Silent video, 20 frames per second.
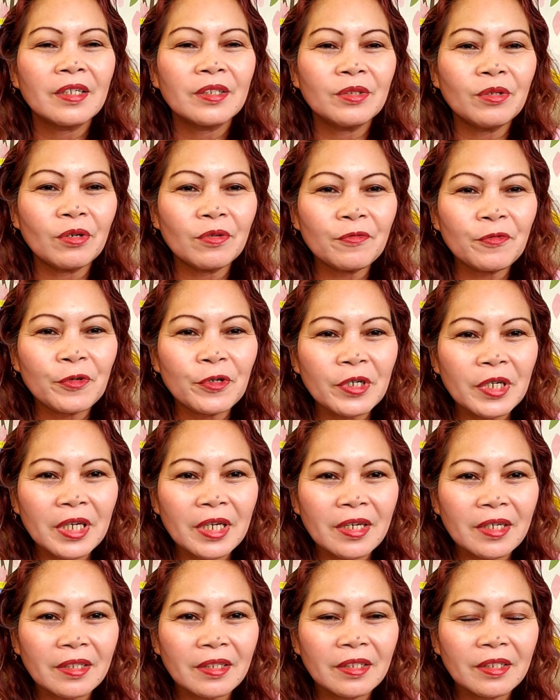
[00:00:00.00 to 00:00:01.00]
Don't
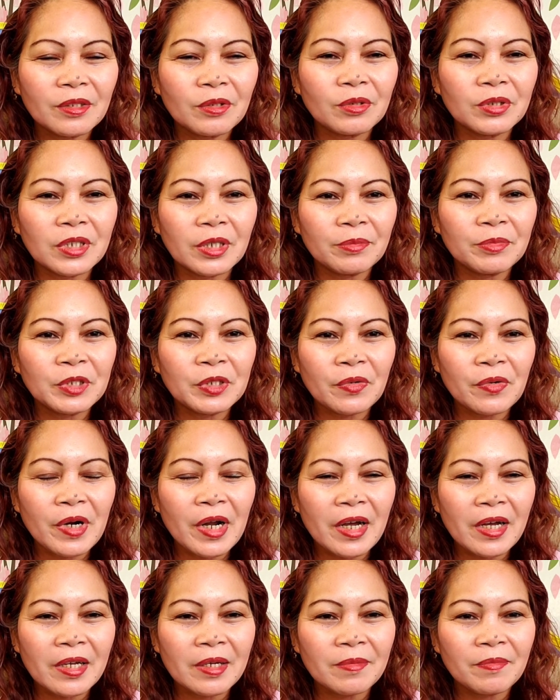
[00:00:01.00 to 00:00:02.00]
forget to
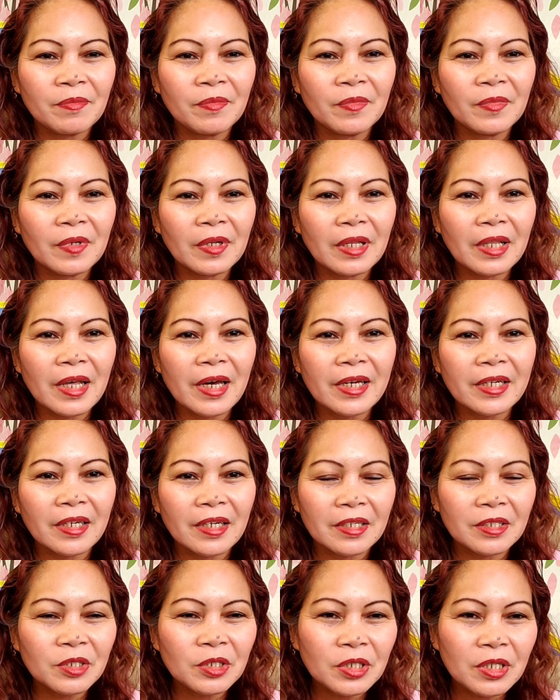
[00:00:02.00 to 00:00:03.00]
subscribe, like,
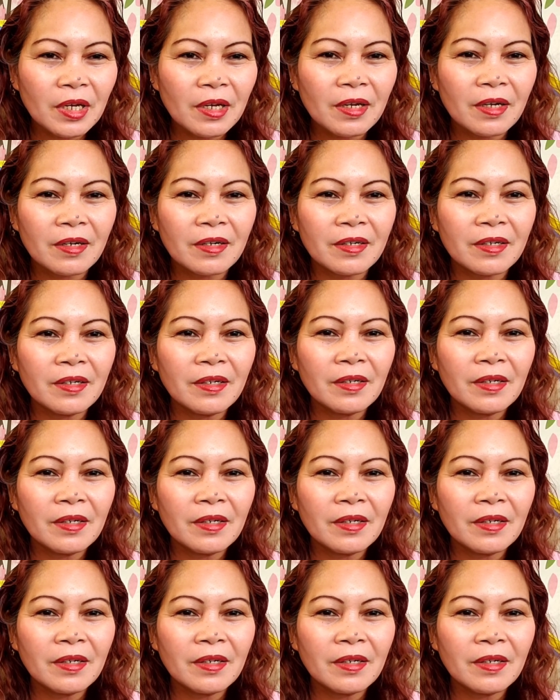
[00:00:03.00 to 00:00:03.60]
and share.